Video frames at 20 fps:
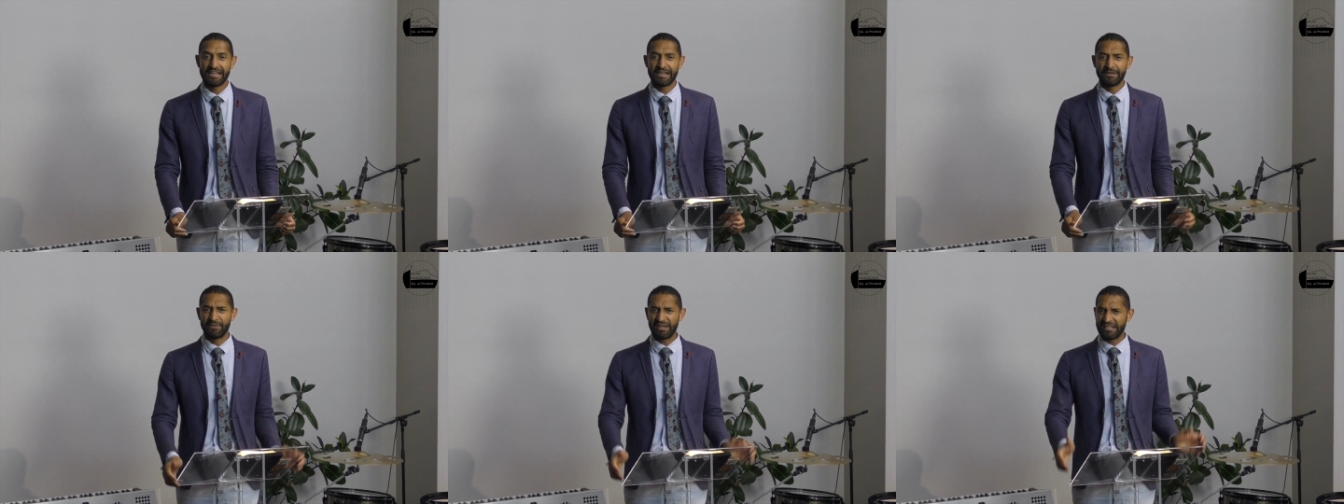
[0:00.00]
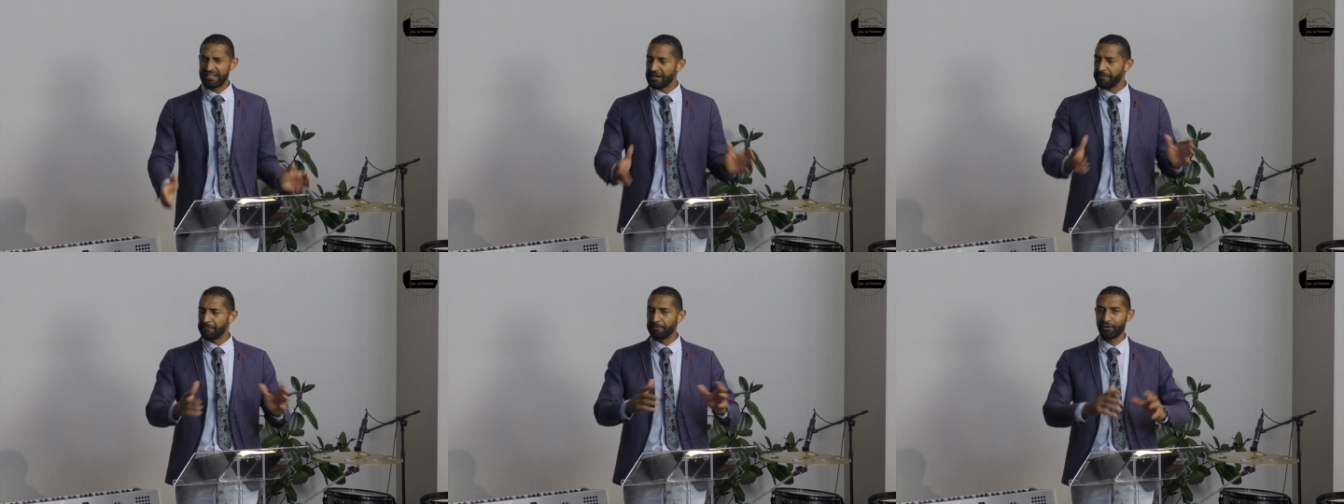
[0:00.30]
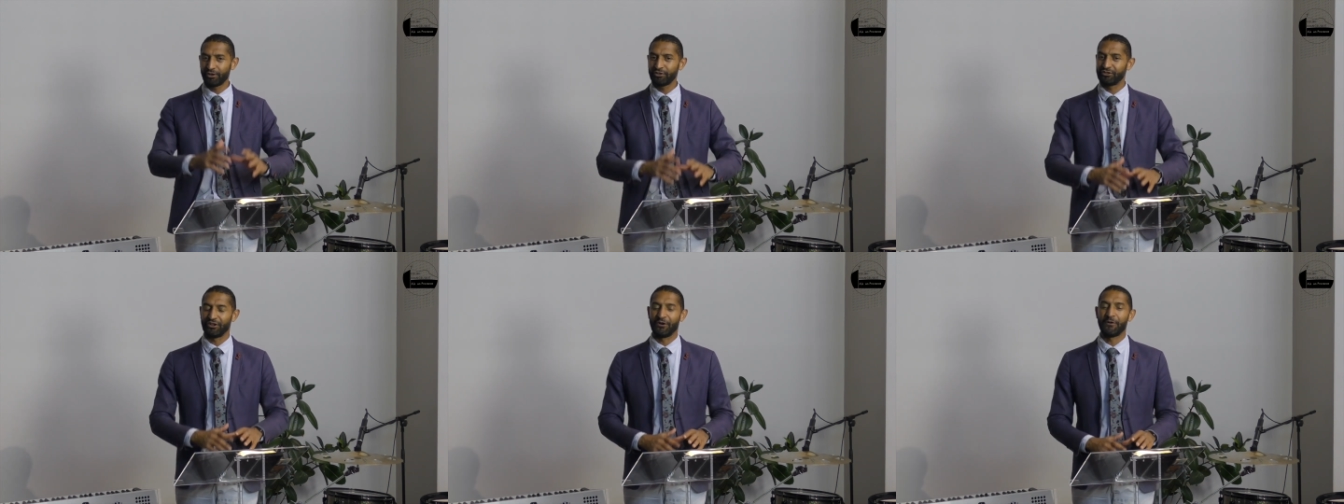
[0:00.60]
Mais il est
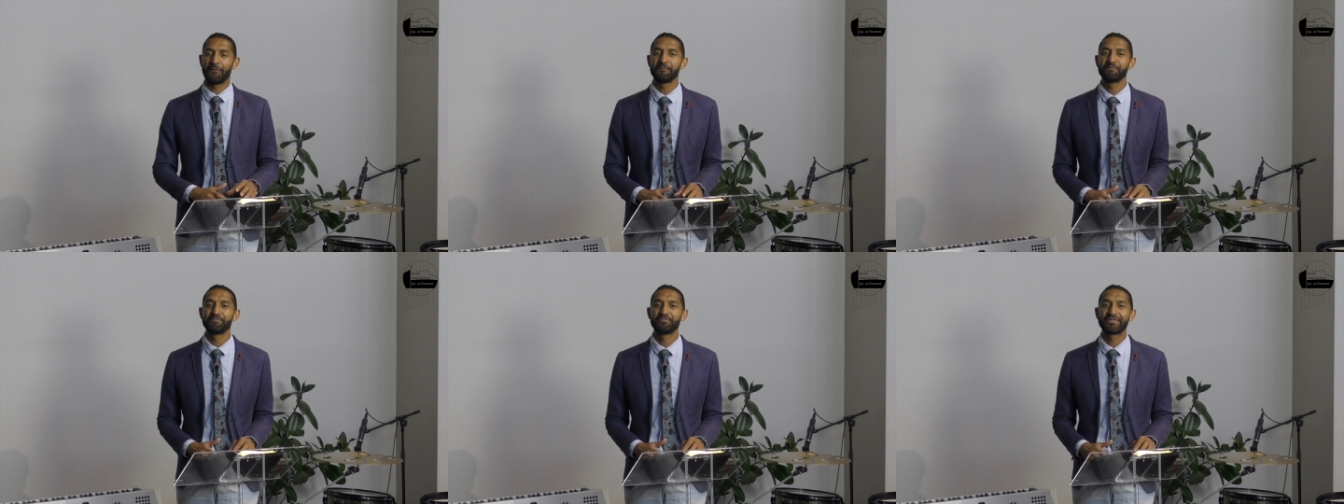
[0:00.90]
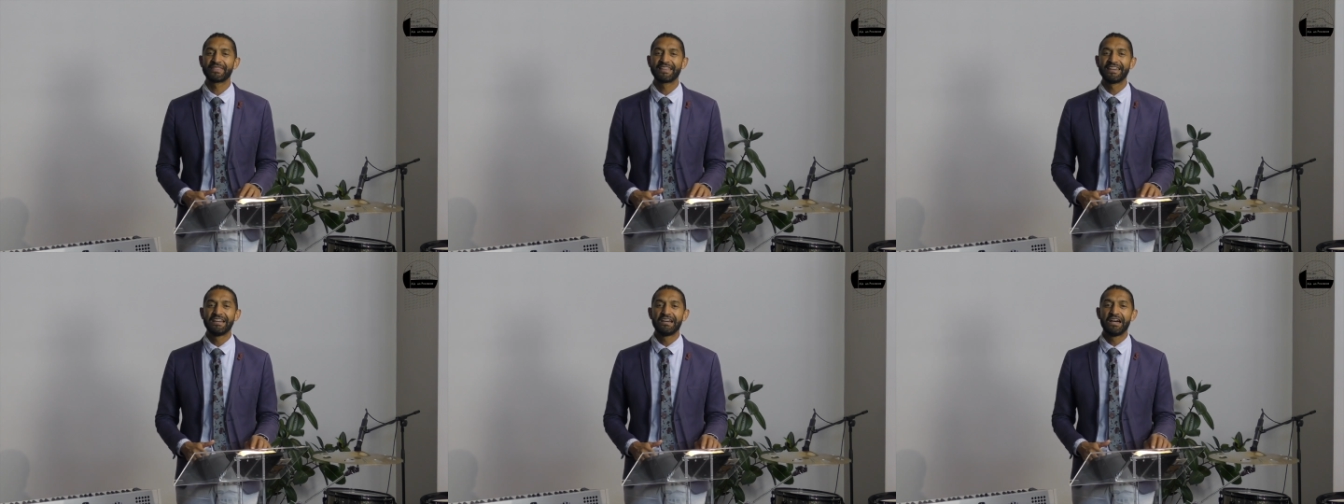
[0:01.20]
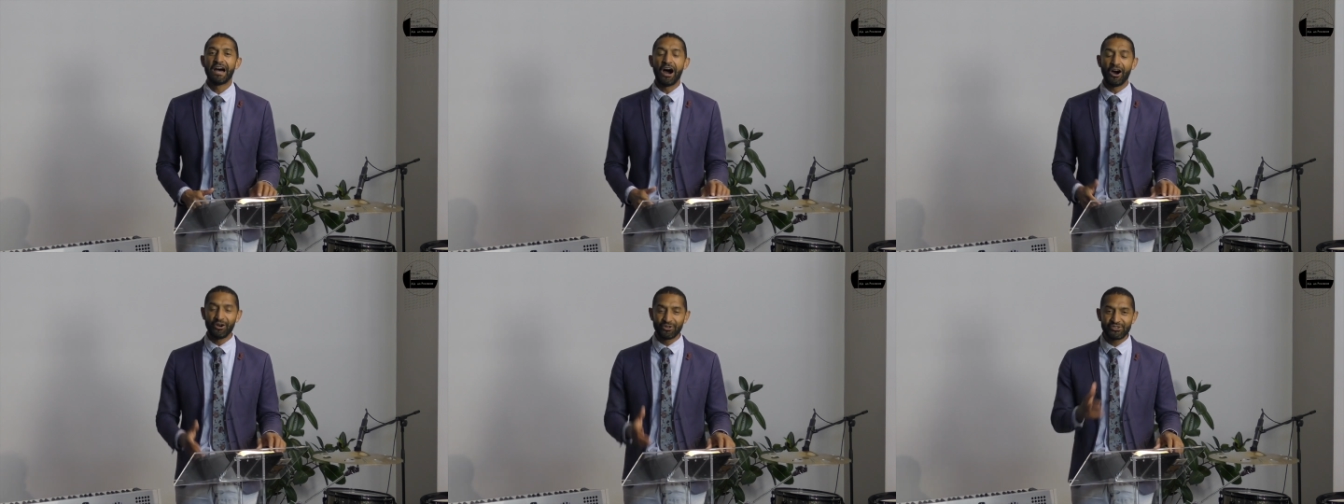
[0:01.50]
important
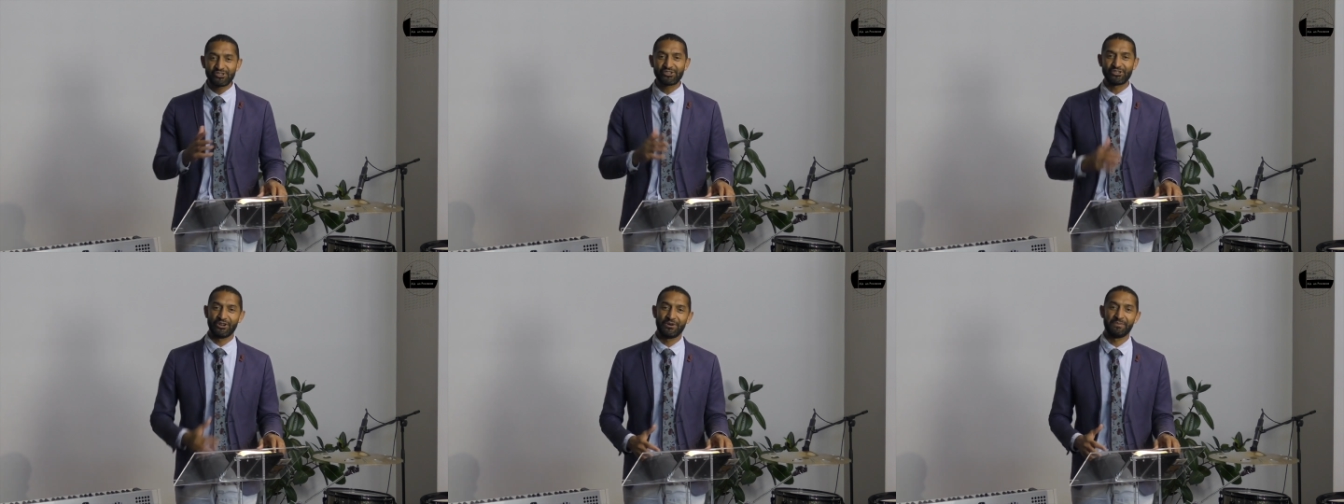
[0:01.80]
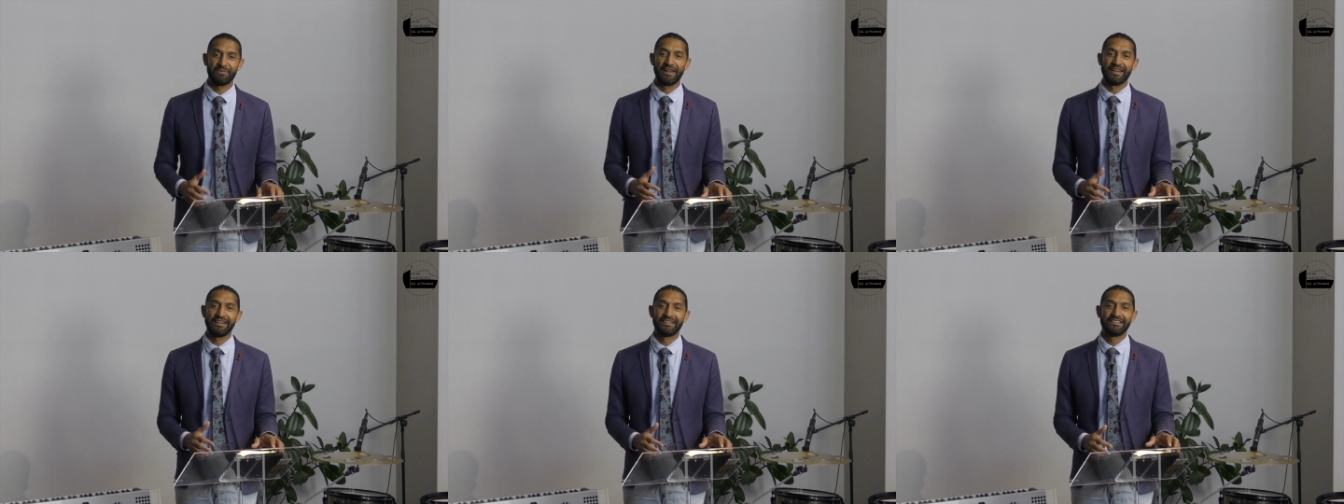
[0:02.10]
ensemble